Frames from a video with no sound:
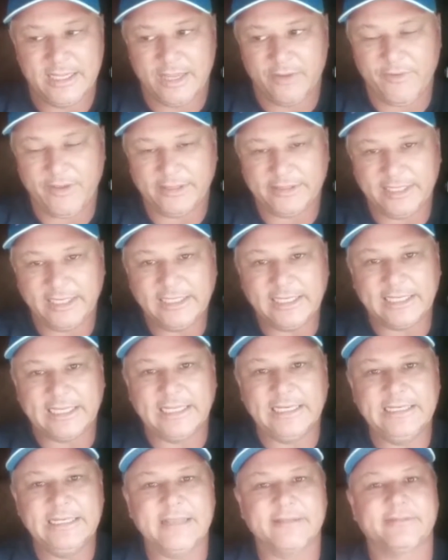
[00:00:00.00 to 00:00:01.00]
Eu entrei
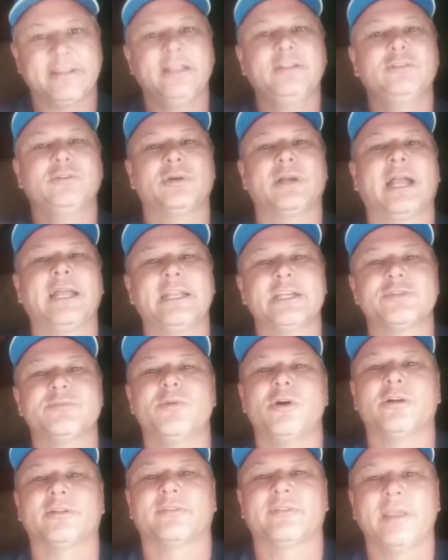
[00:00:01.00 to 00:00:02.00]
naquele dia sem tocar nas
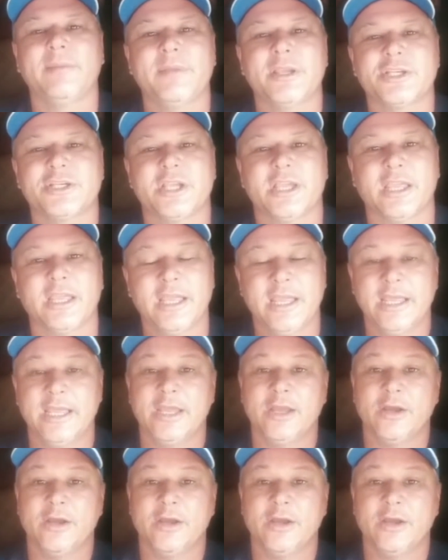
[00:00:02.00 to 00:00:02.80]
motos, sem mexer.